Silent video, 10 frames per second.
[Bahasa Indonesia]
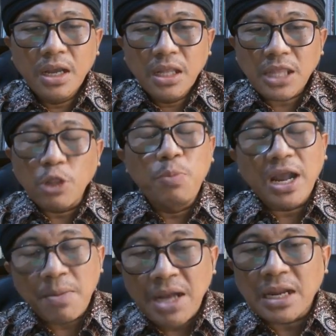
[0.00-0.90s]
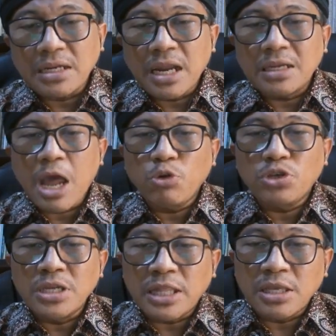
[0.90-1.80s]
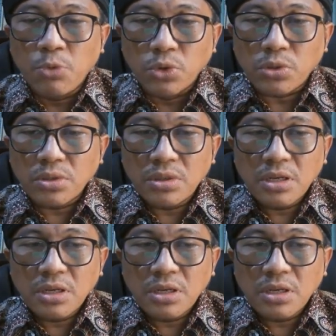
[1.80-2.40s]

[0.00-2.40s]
Lalu bagaimana dengan Laut Cina Timur?